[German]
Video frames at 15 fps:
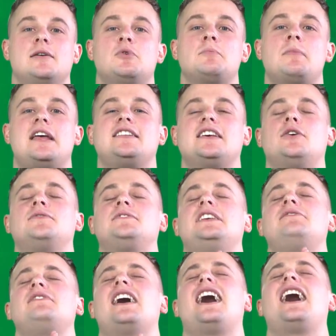der Moment, auf
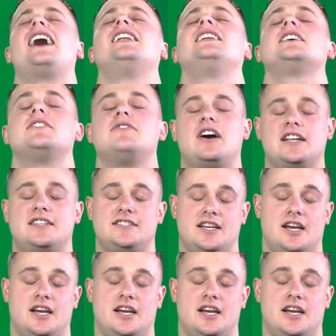den wir alle gewartet